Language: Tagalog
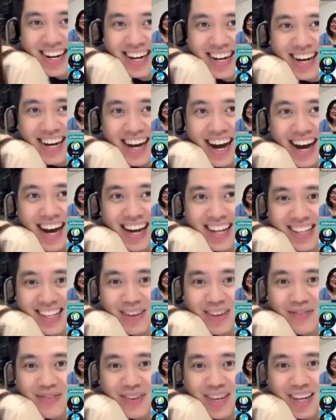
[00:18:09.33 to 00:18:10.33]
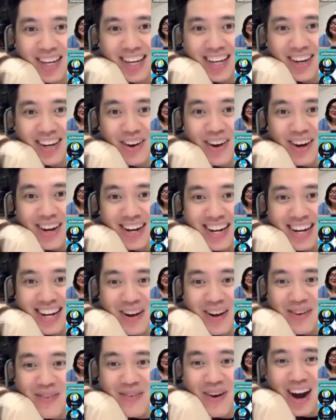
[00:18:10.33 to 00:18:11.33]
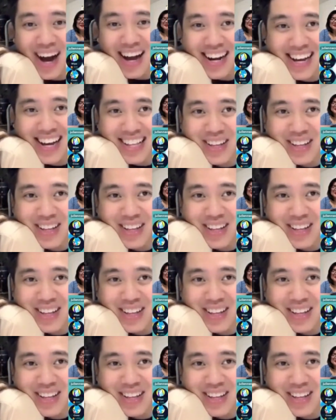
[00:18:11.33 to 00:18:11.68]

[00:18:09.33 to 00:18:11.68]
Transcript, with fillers: Ate V, oh, Ninang Juana.